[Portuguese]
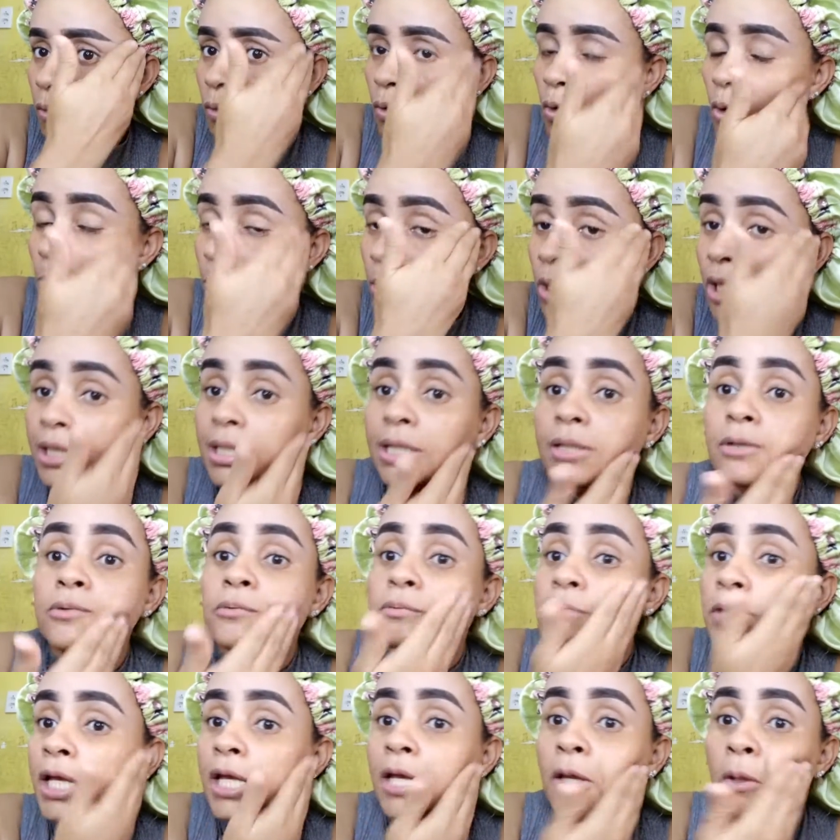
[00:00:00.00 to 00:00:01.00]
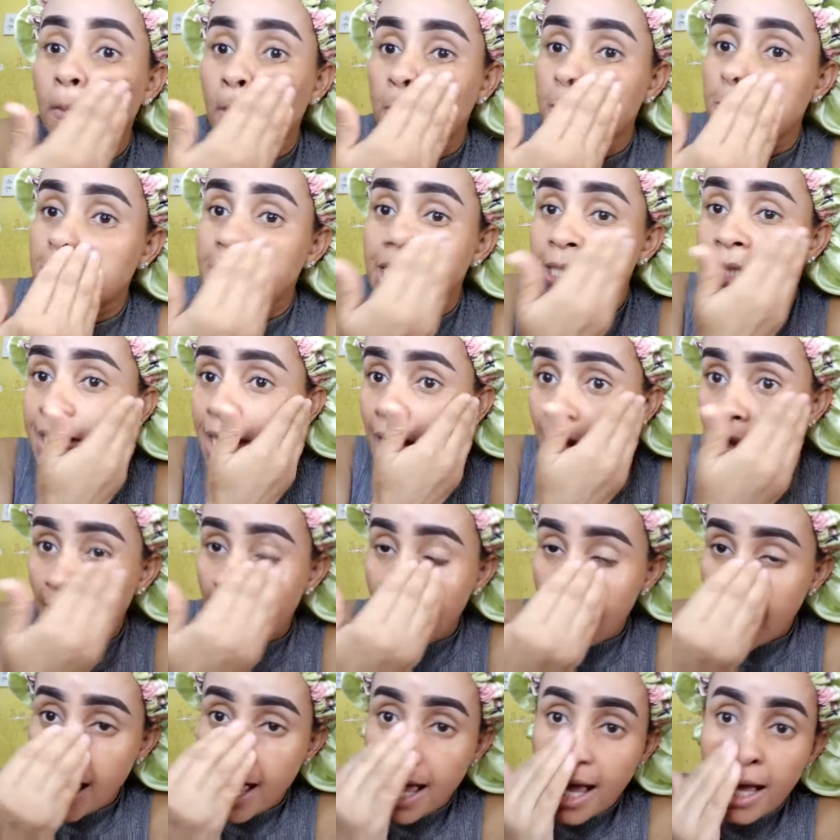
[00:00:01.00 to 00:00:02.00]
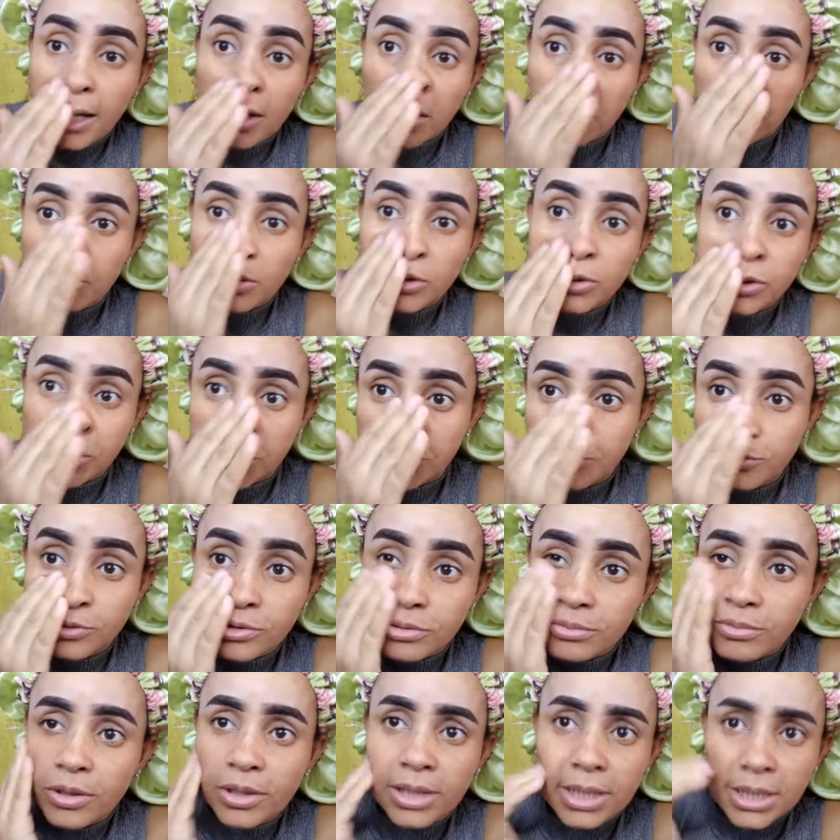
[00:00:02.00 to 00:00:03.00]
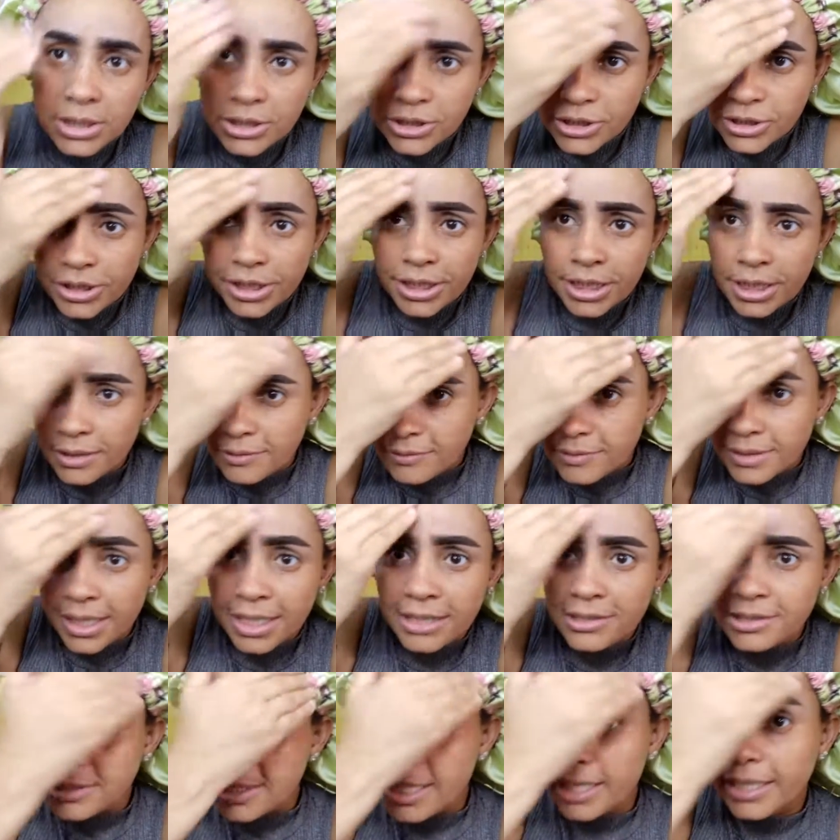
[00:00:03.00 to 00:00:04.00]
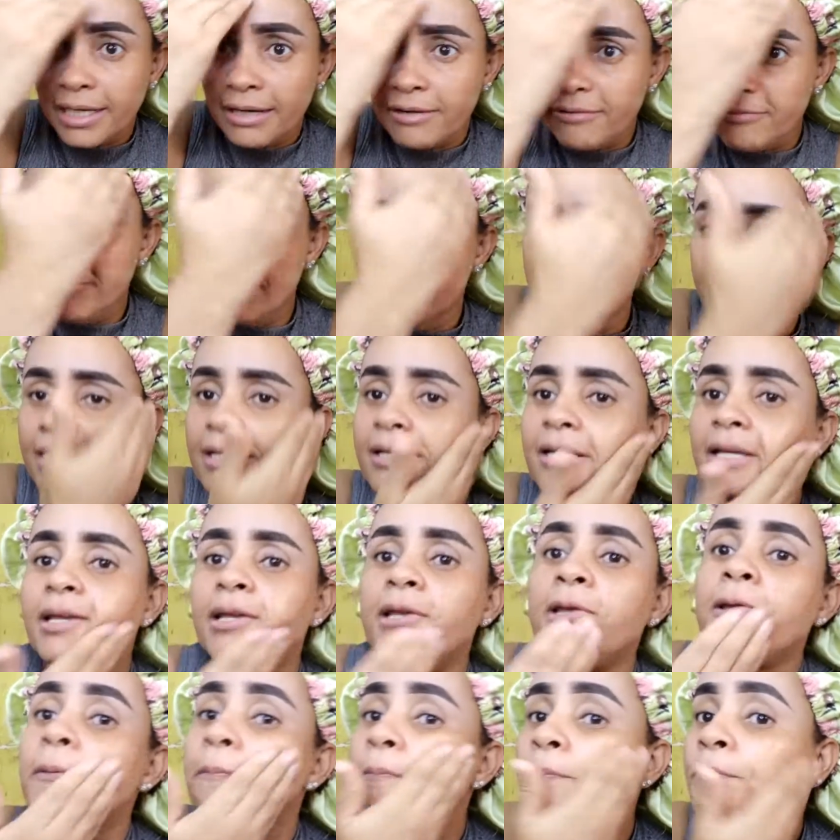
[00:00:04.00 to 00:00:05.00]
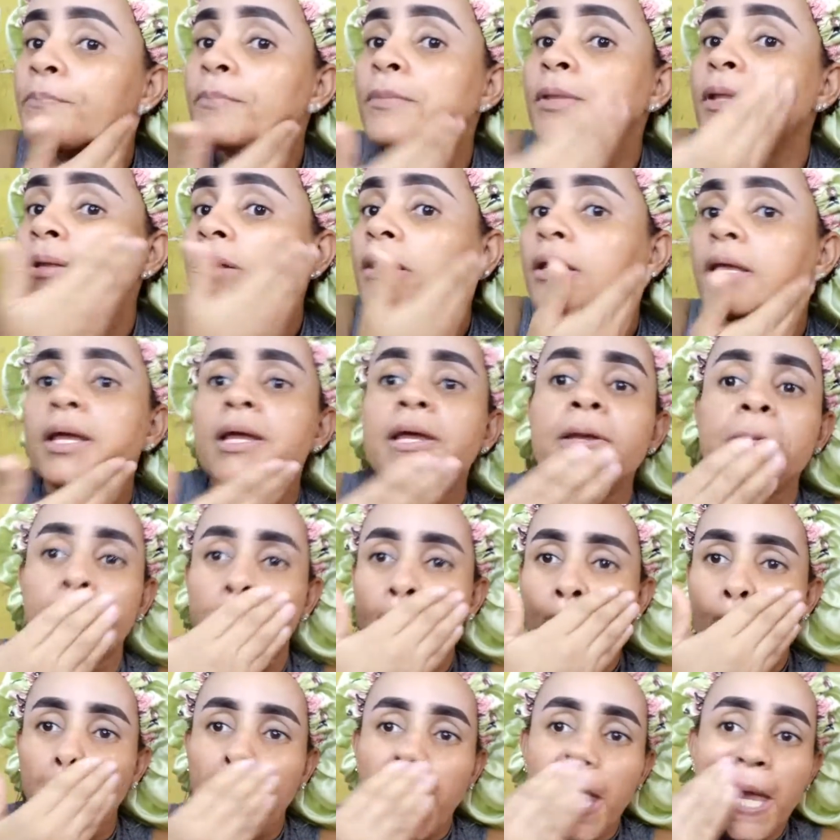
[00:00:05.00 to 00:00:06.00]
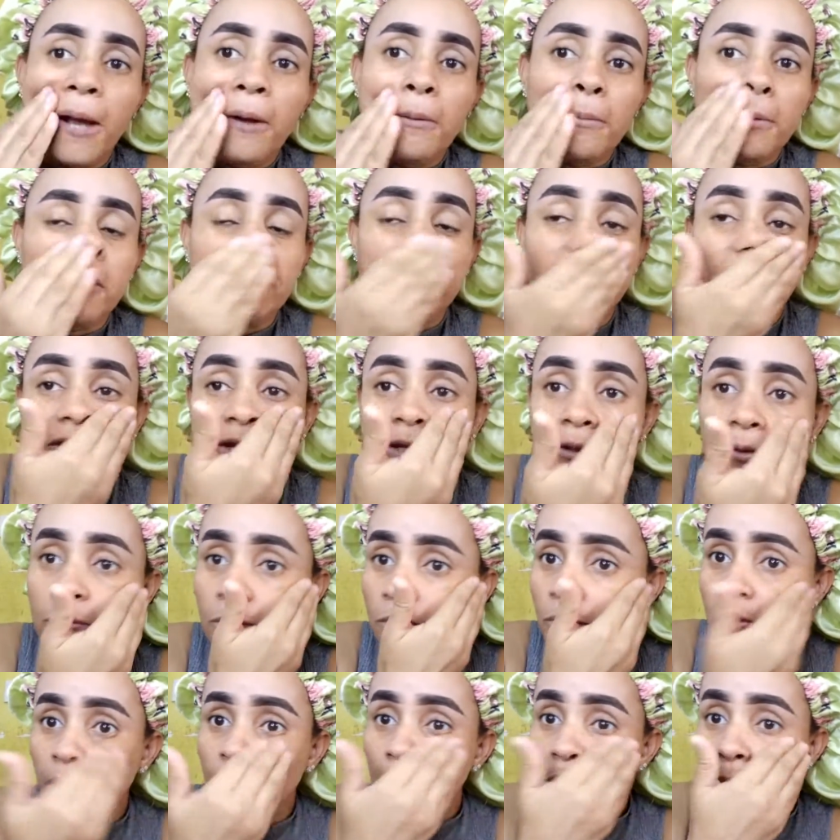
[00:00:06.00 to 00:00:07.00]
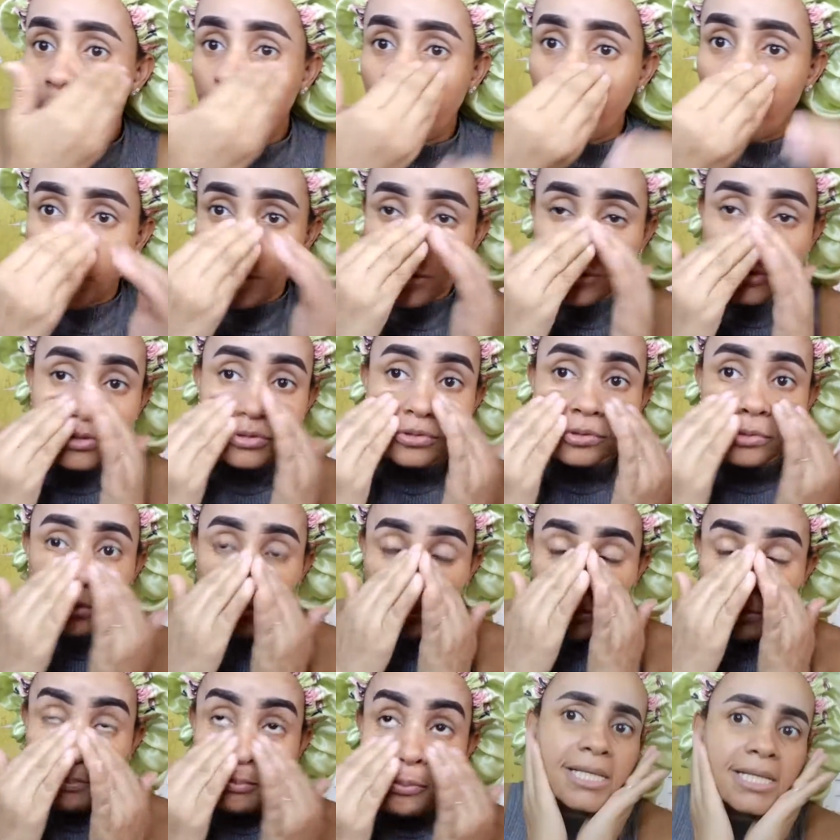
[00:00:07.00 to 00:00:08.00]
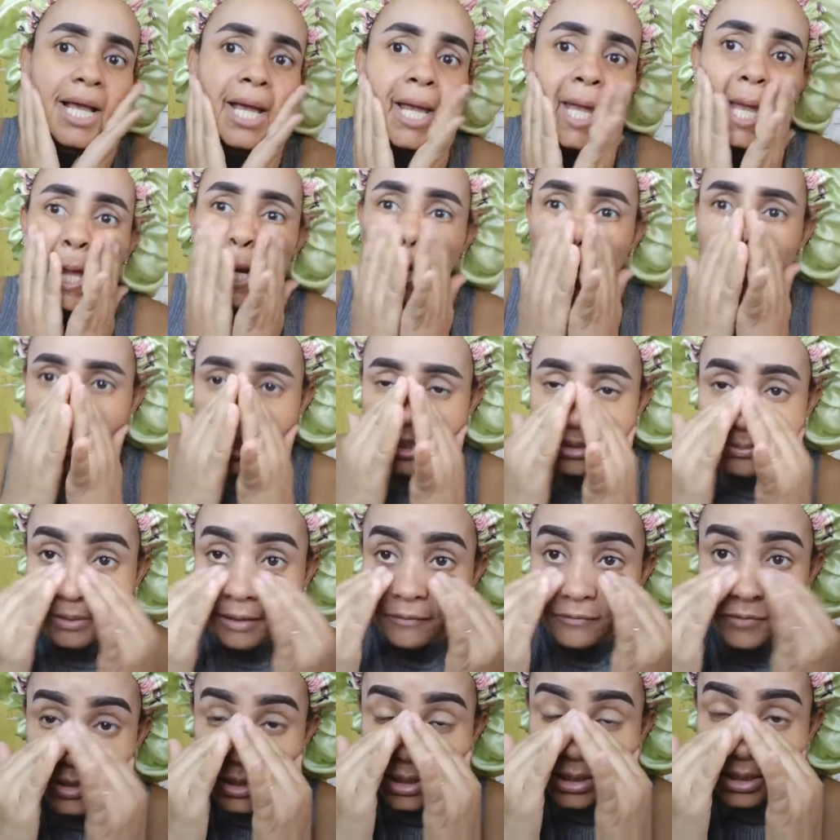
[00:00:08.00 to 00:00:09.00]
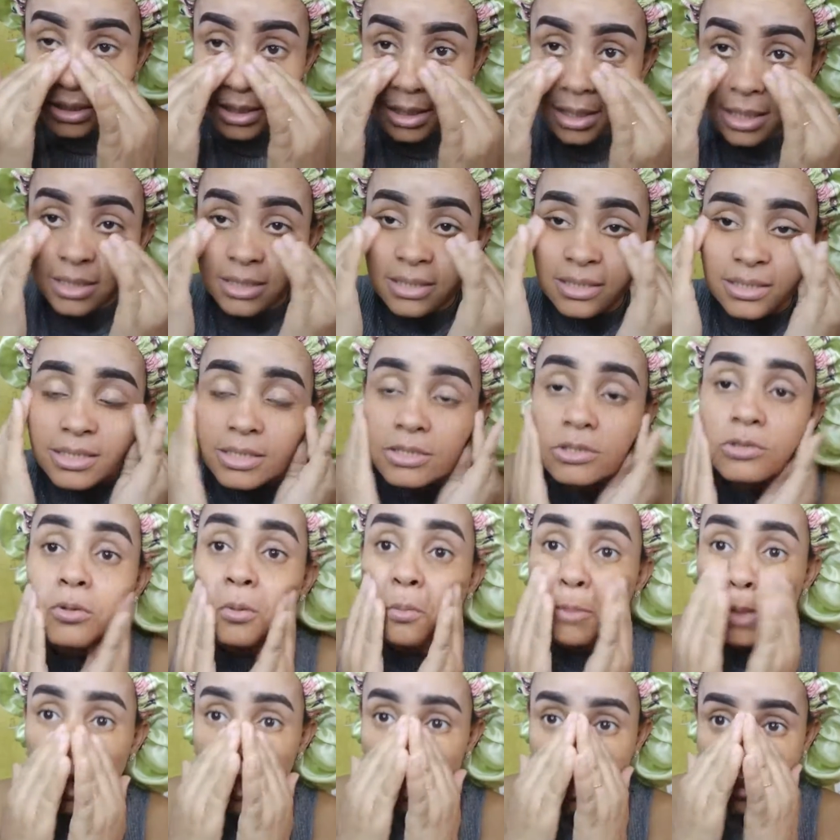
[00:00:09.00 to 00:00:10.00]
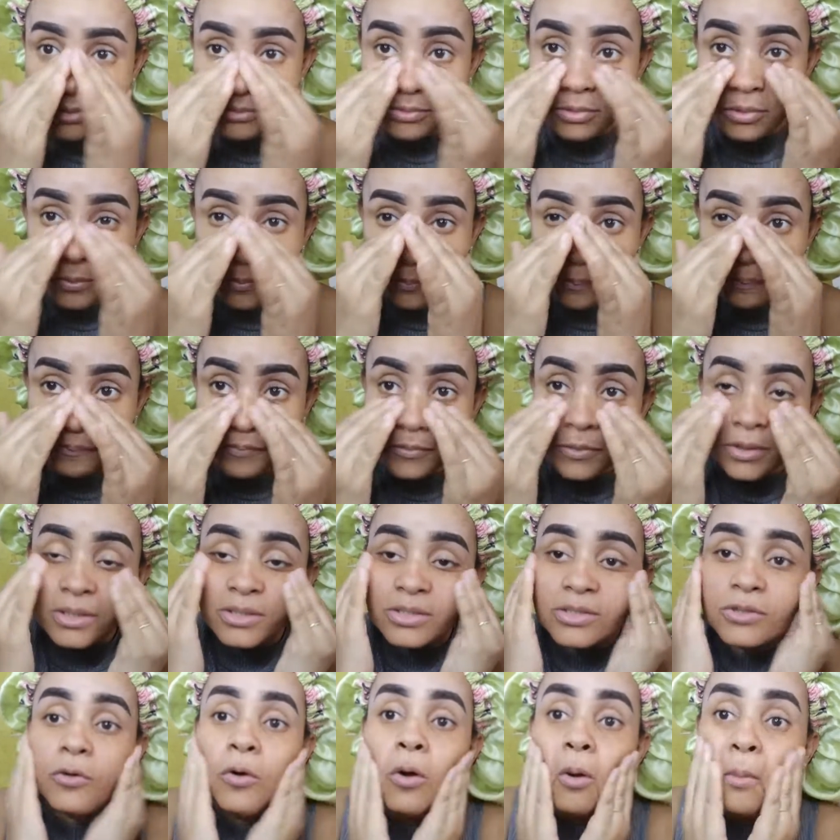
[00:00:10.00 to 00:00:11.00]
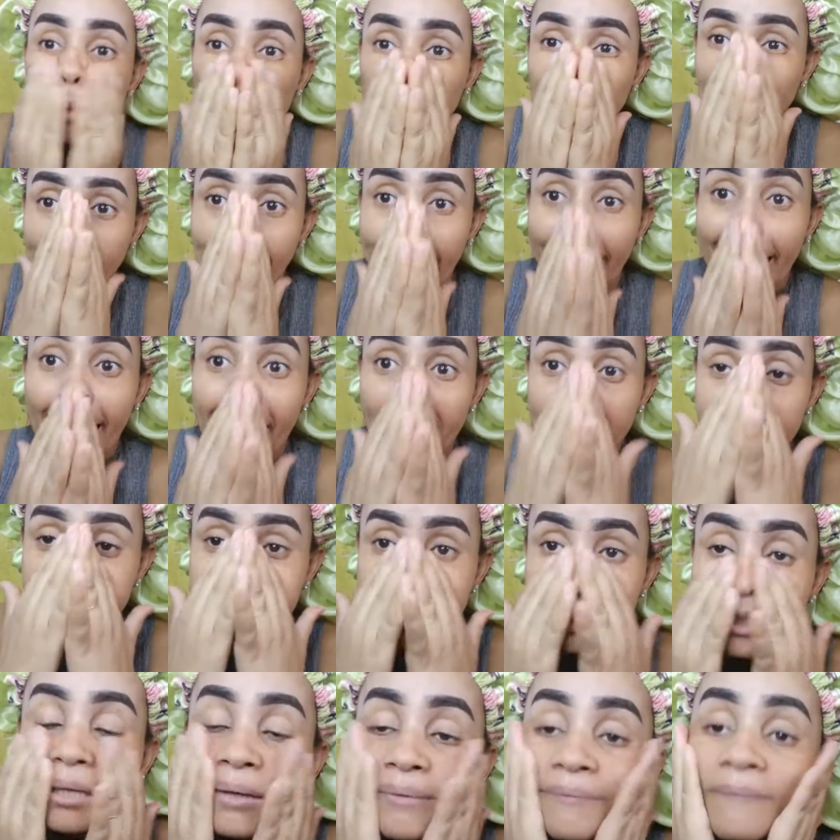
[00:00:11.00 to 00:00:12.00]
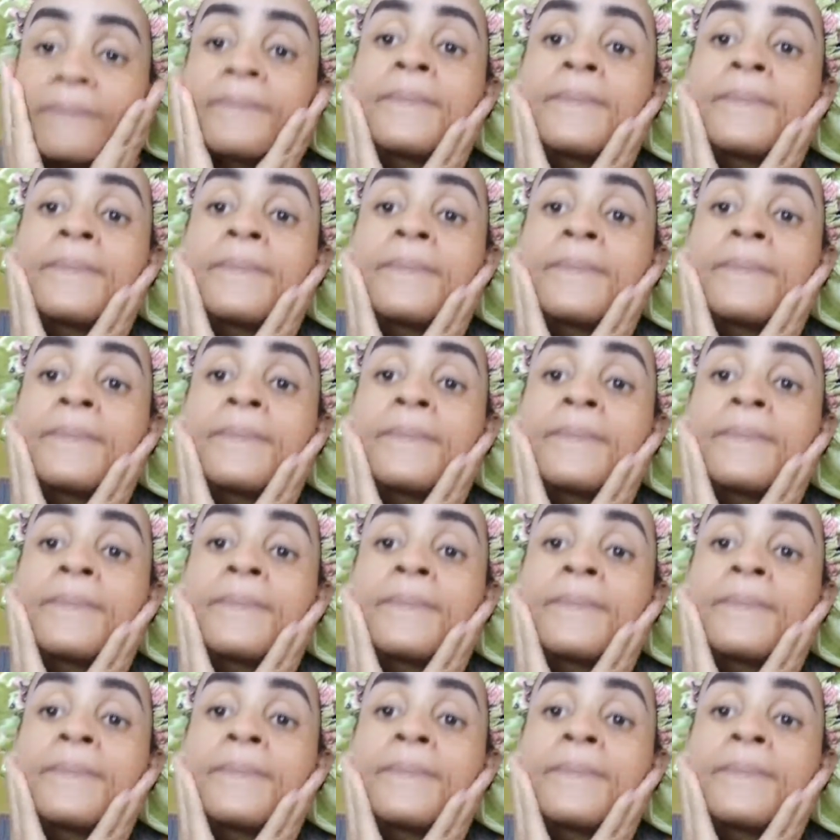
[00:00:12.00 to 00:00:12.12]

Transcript: Como ainda não tenho meu cenário, meu estúdio, meu cantinho, né, de estar tá gravando aqui, eu me viro com o que eu posso, passar a realidade para vocês disso mesmo, de como é a minha casa,